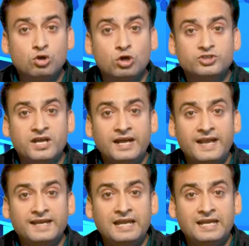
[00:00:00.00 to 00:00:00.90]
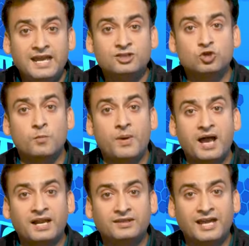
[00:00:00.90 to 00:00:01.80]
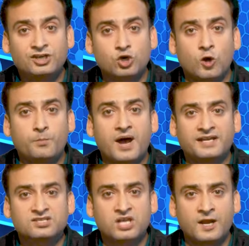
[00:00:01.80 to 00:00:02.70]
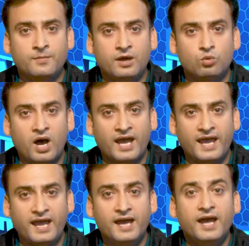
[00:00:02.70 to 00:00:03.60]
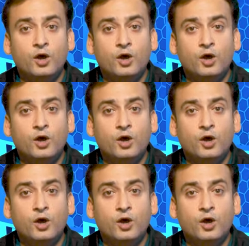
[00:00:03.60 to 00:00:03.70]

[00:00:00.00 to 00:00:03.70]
को जगाने के लिए जो बांग्लादेश और पाकिस्तान में हुआ है